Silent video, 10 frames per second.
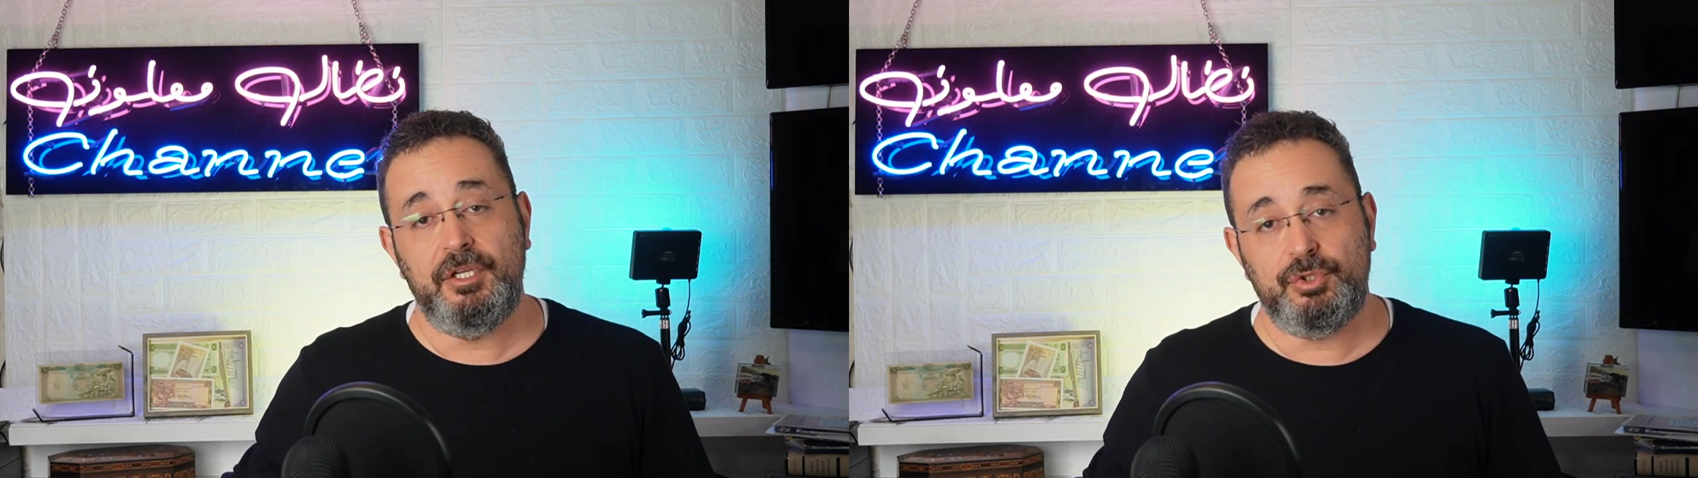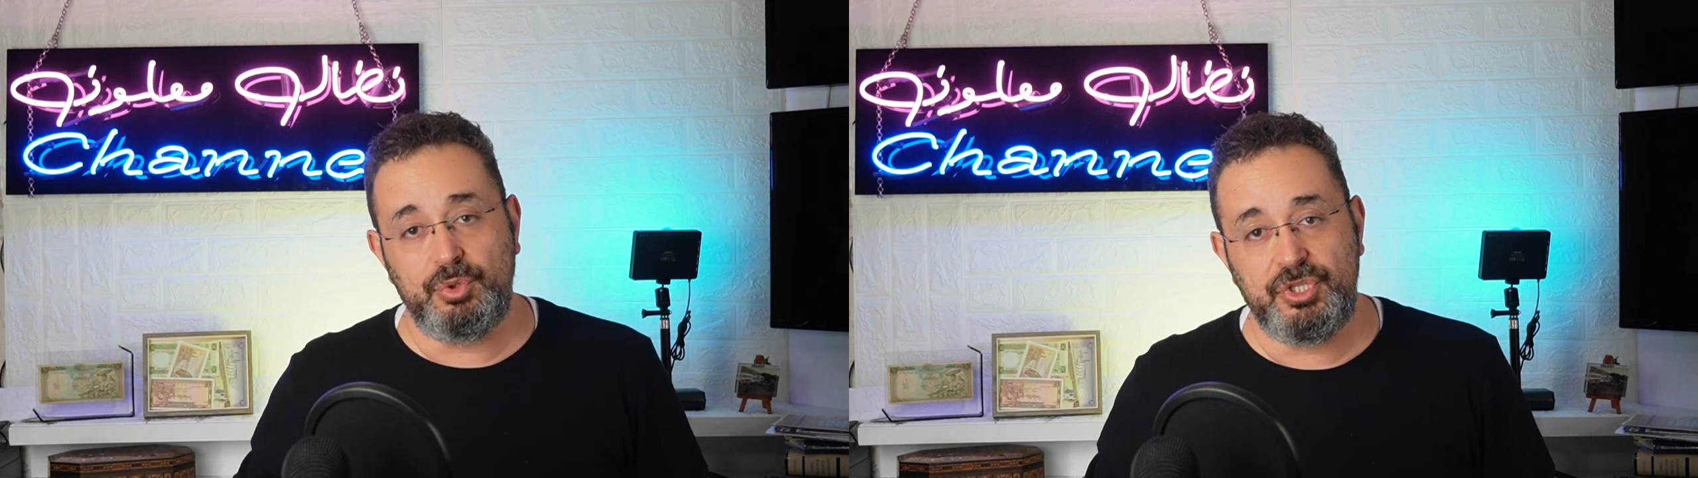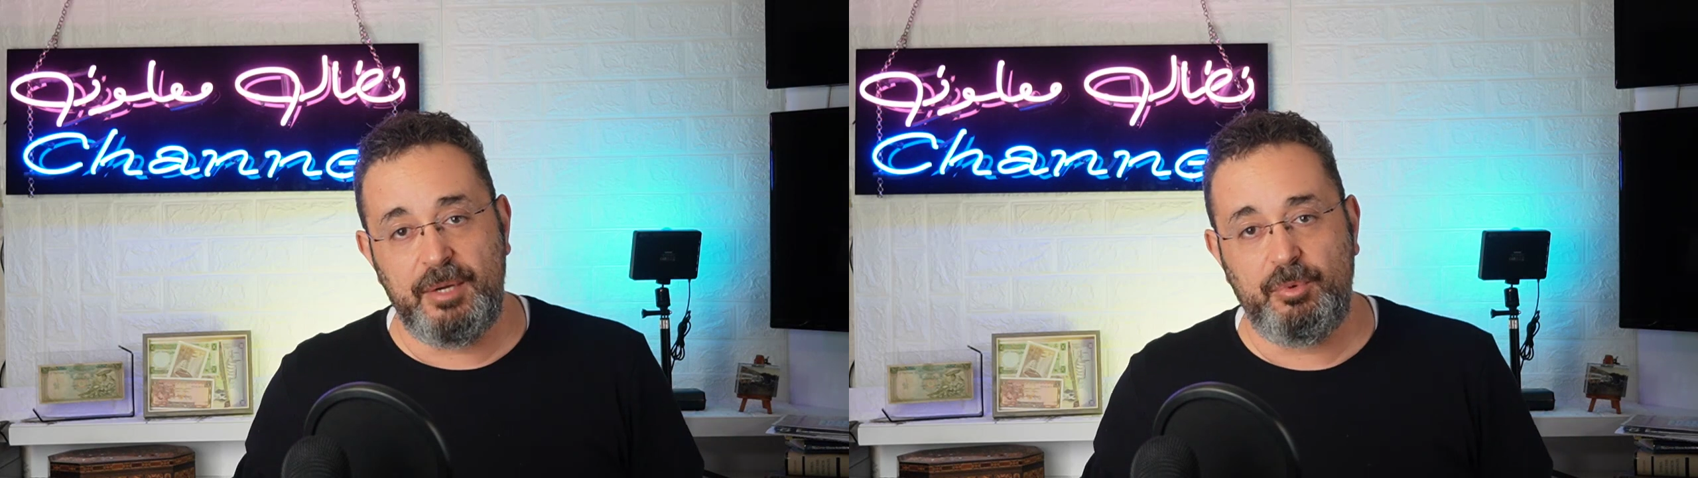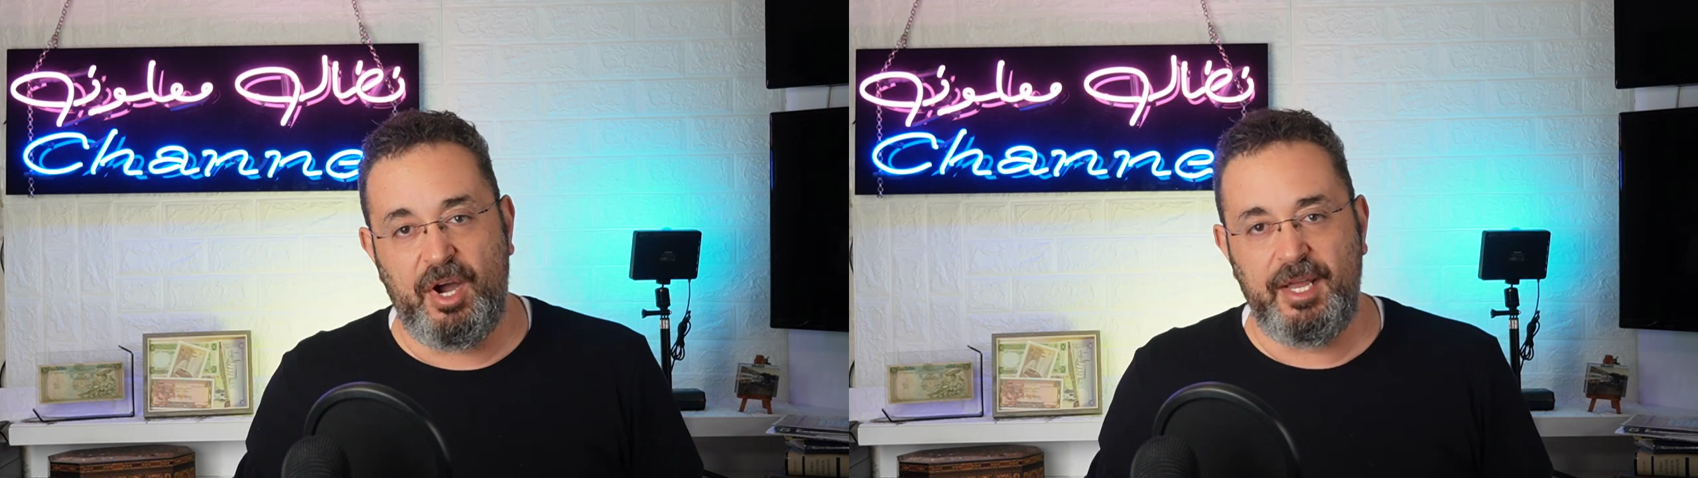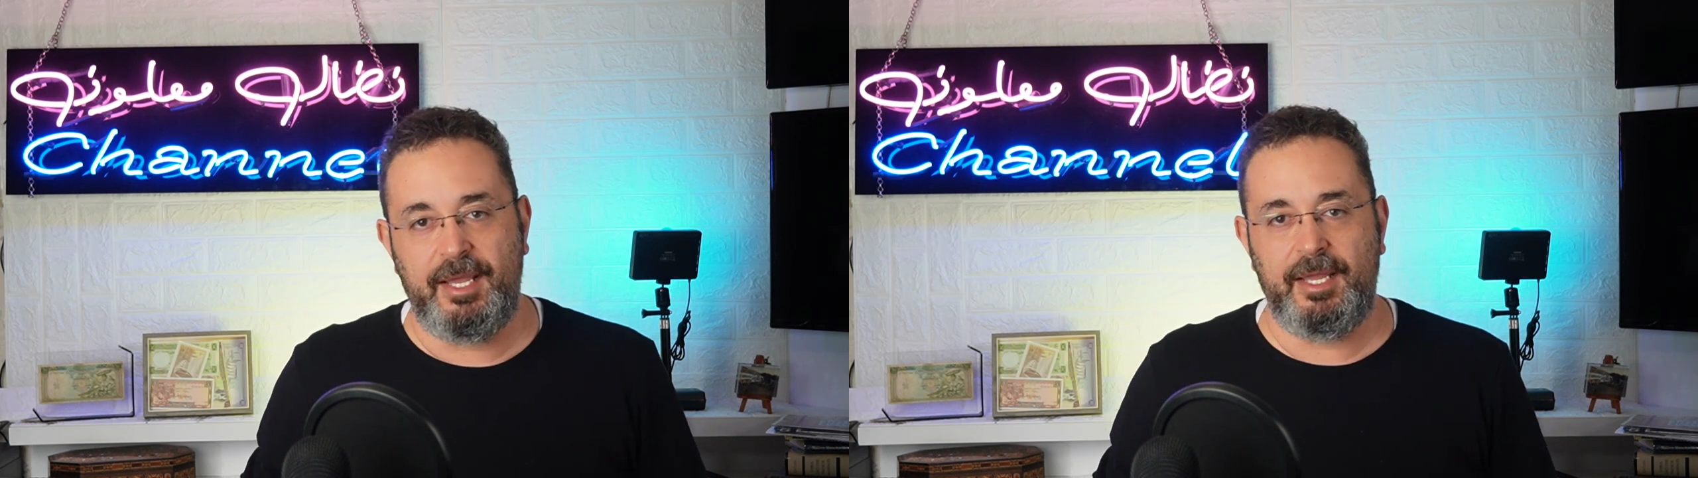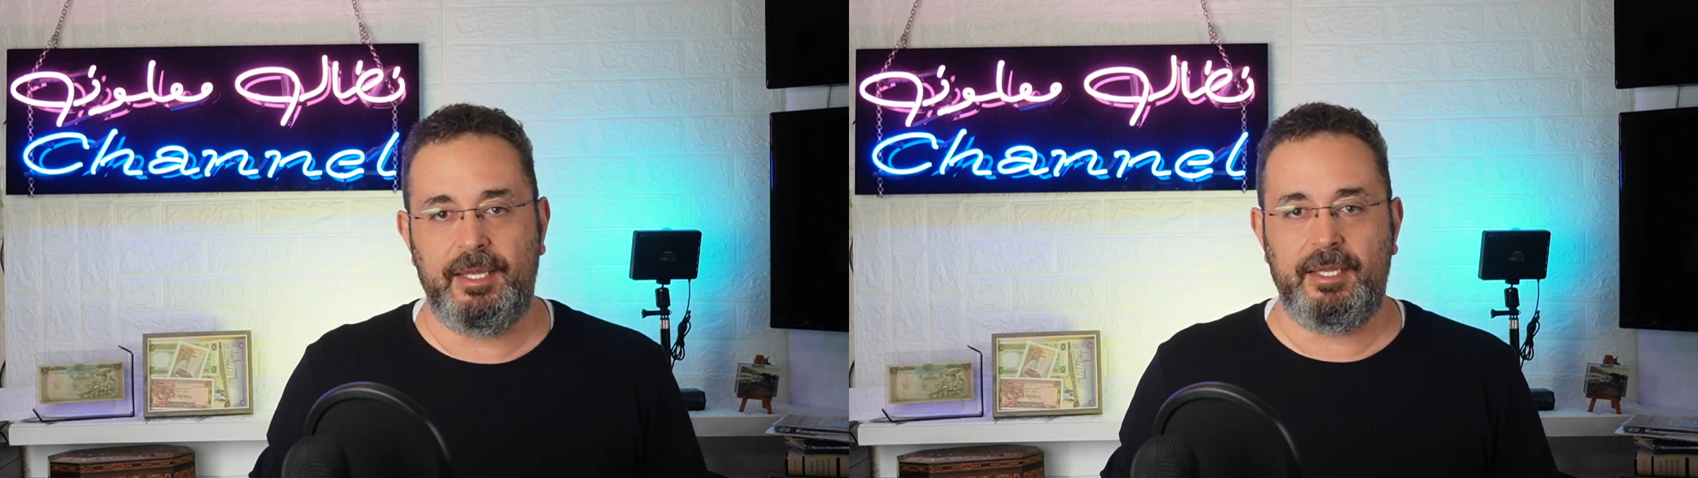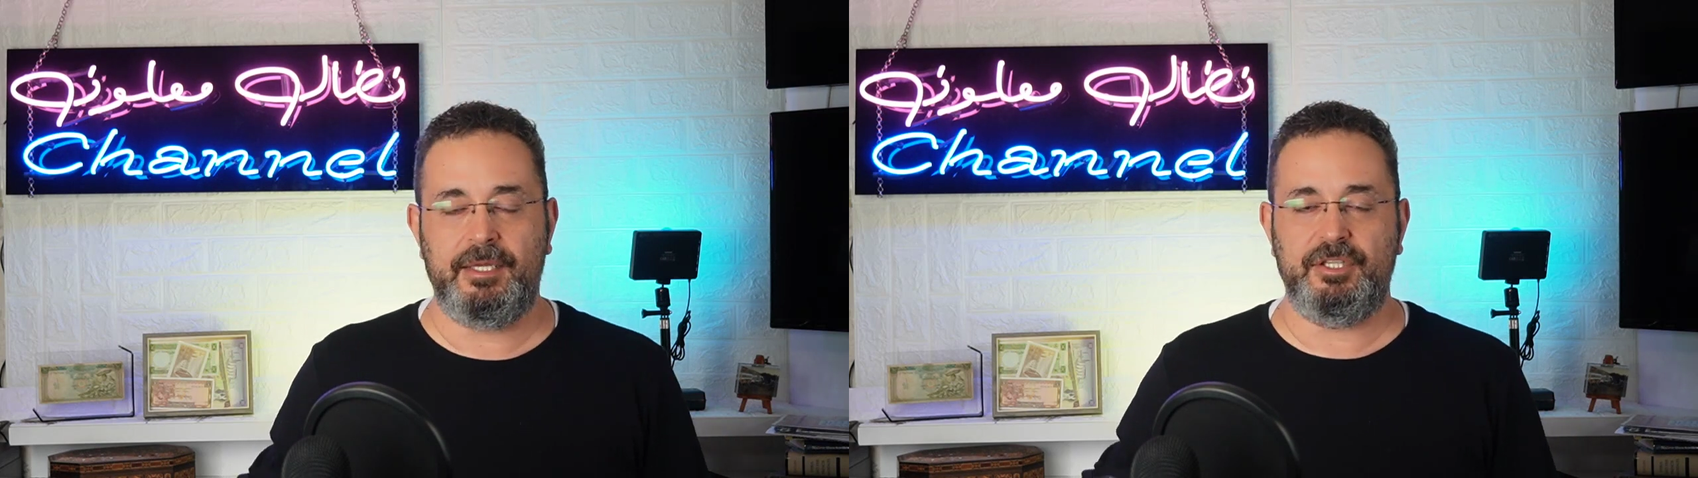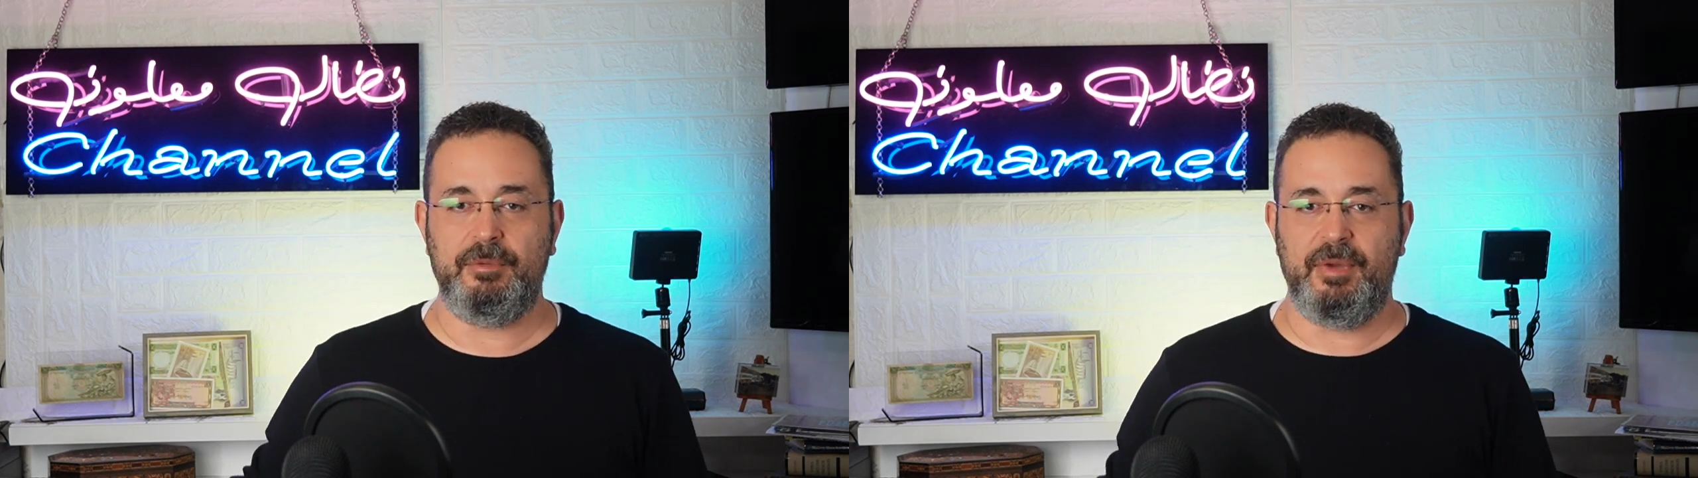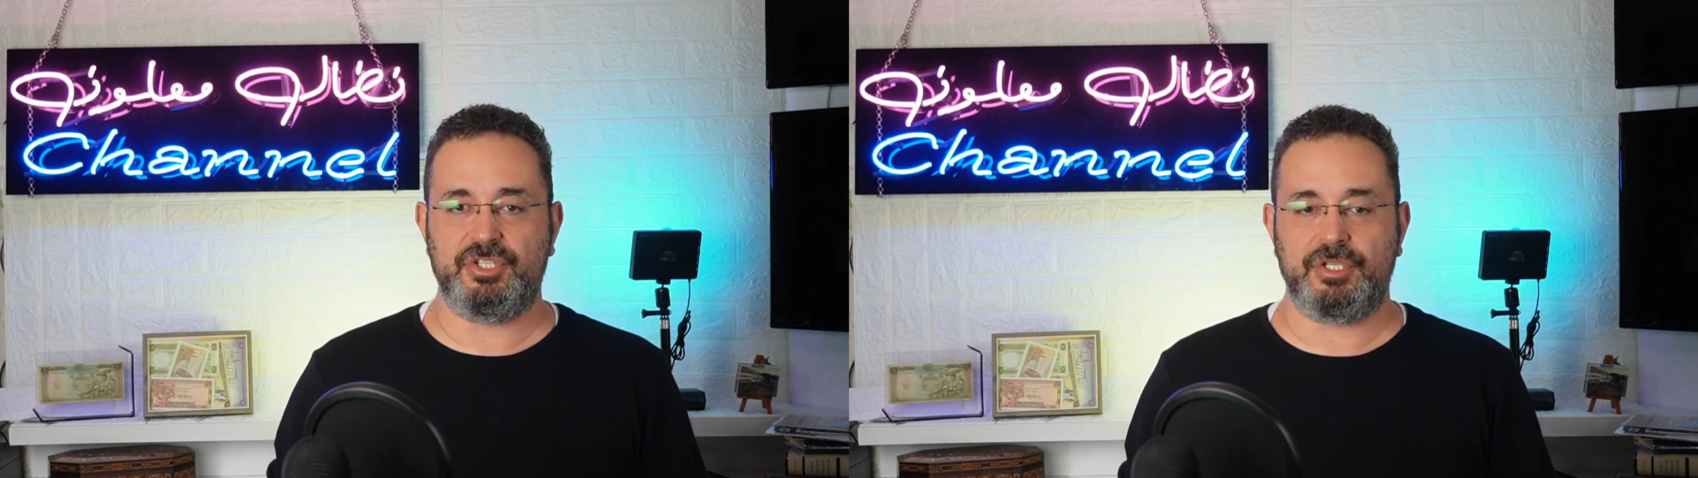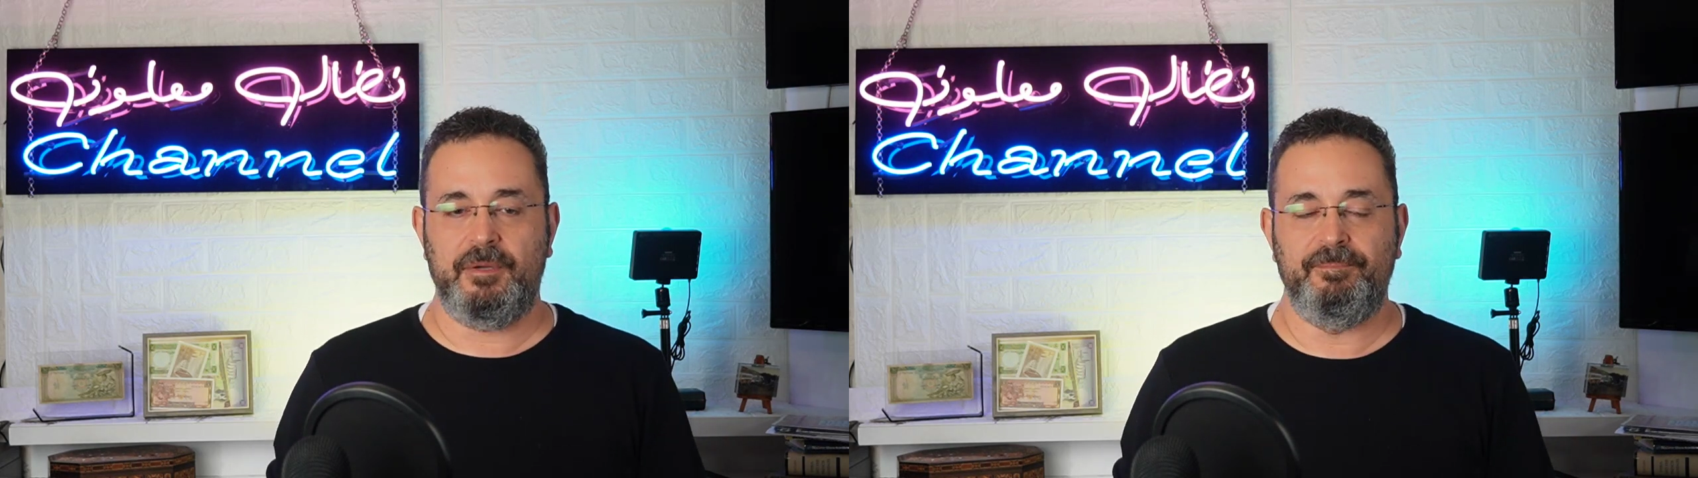شو جابه على
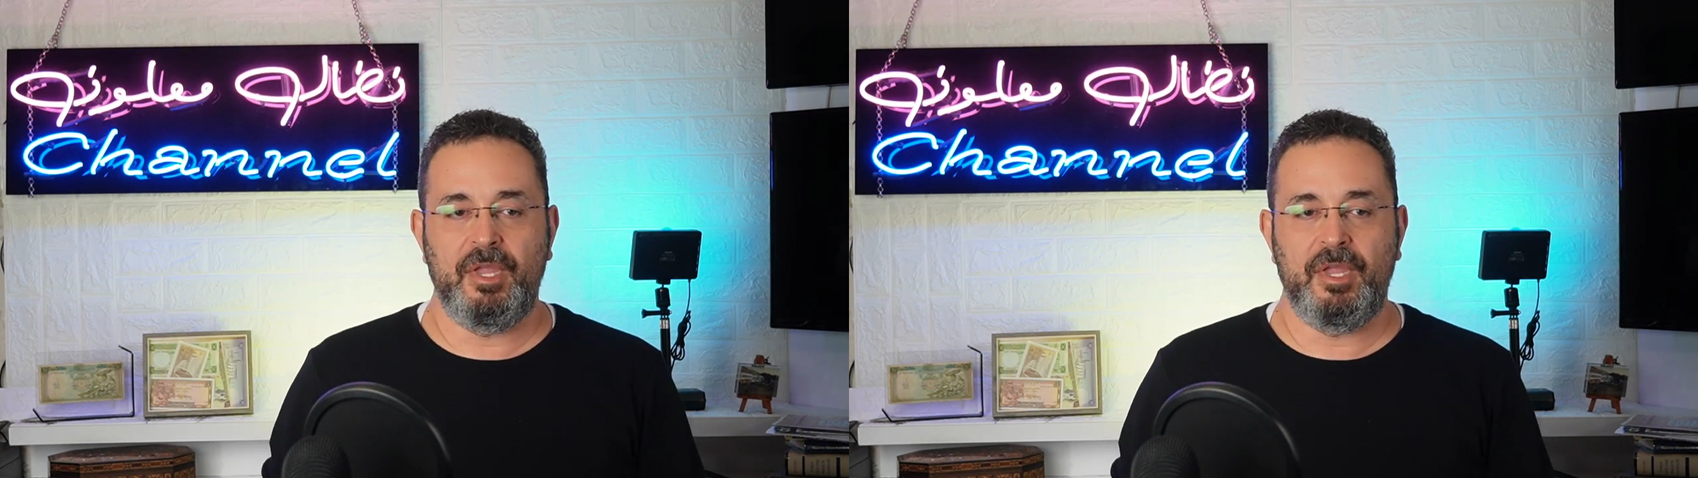دمشق